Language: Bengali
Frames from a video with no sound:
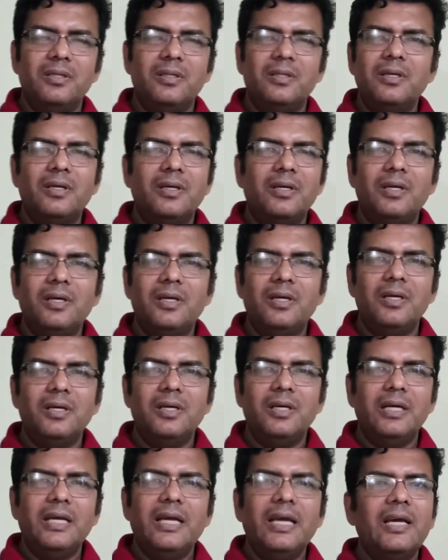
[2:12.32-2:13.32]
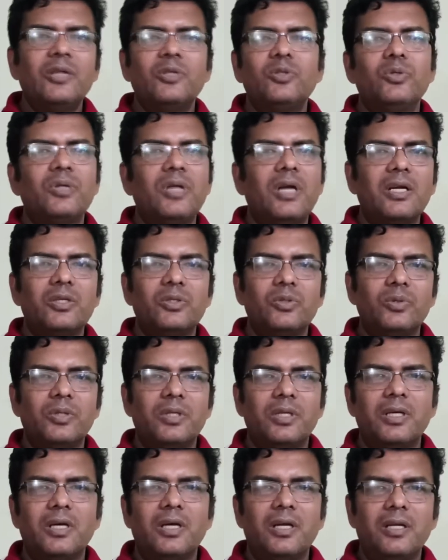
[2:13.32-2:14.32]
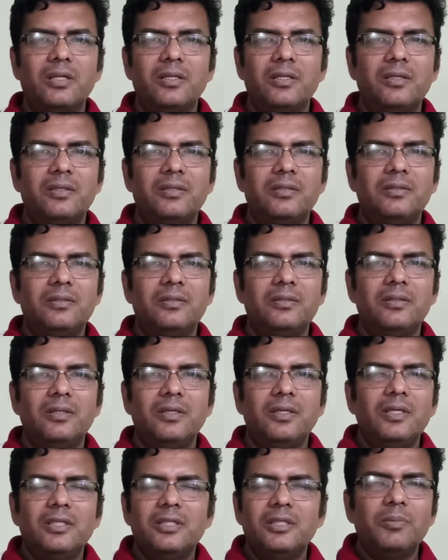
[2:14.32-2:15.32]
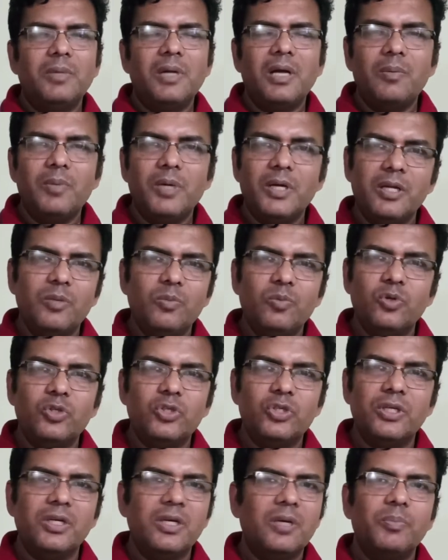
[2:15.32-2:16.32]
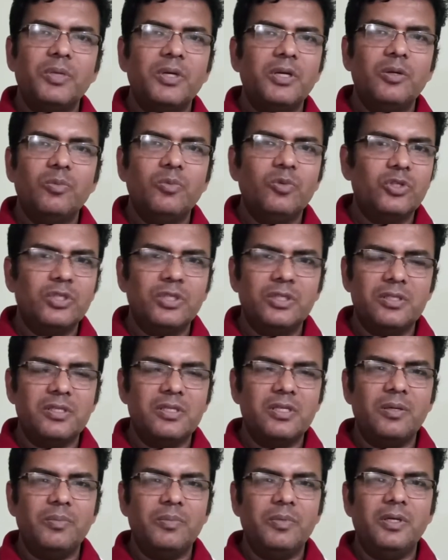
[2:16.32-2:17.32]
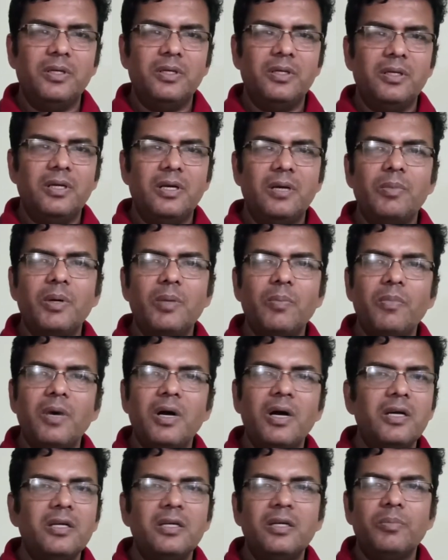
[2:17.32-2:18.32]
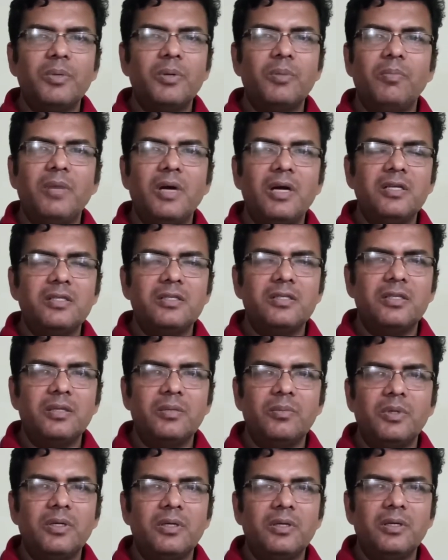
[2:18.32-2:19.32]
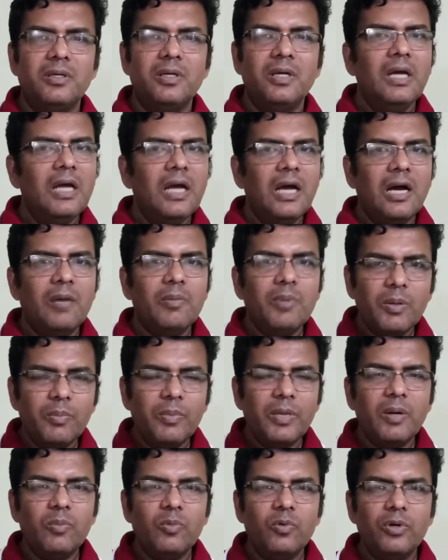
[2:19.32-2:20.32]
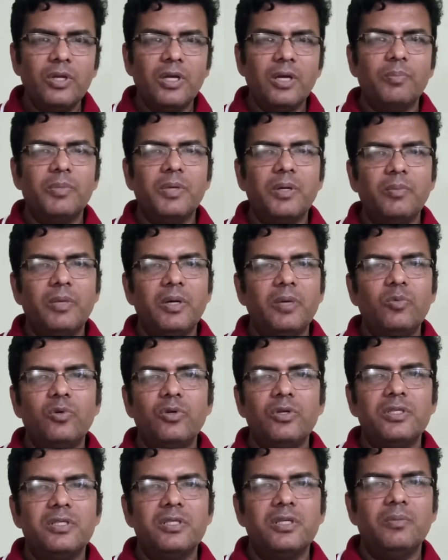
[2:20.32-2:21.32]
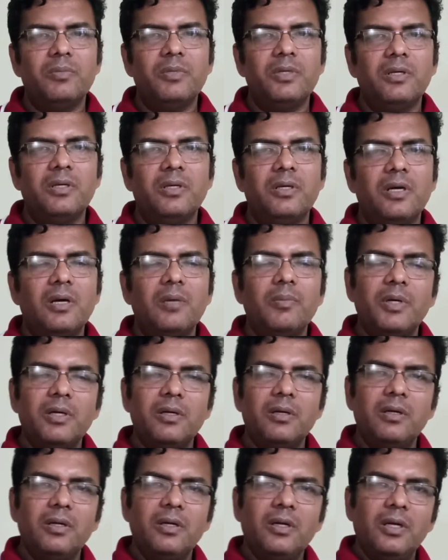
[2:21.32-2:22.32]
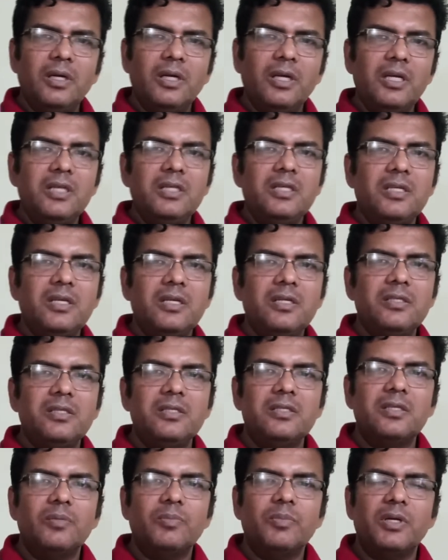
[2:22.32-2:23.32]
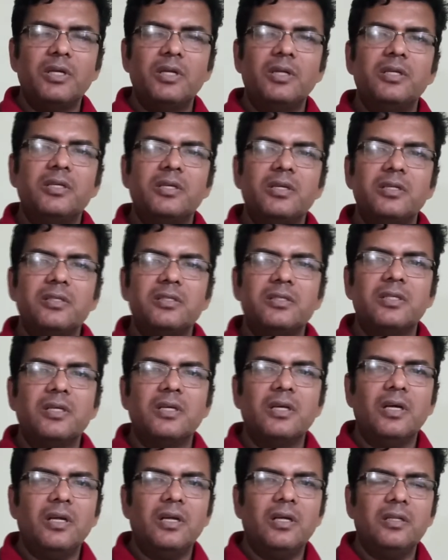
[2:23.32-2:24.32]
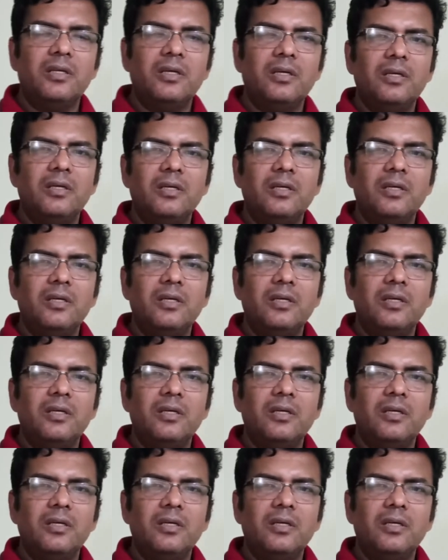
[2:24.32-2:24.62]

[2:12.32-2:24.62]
তারা একজন আরেকজন থেকে আলাদা যেমন আমার ইমোশন আপনার ইমোশন সেম না আমার মাইন্ড আপনার মাইন্ড সেম না আমার মেমোরি আপনার মেমোরি সেম না আমার ইন্টেলিজেন্স আপনার ইন্টেলিজেন্স থেকে আলাদা